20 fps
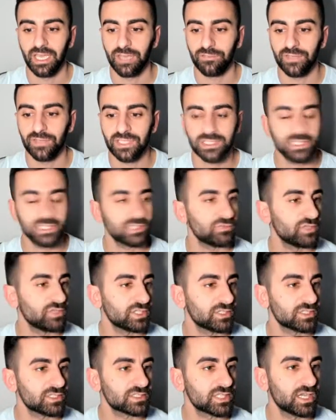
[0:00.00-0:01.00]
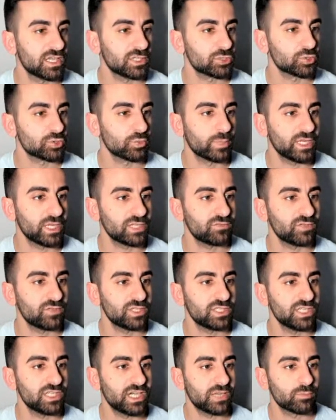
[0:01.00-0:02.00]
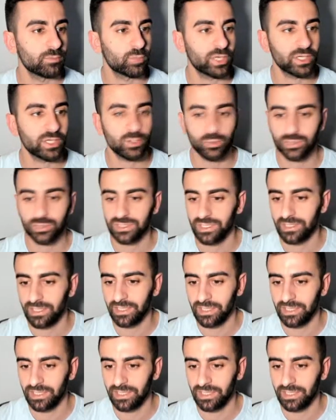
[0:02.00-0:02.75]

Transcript: Wichtig wird es, sobald wir hier einen Breakout sehen,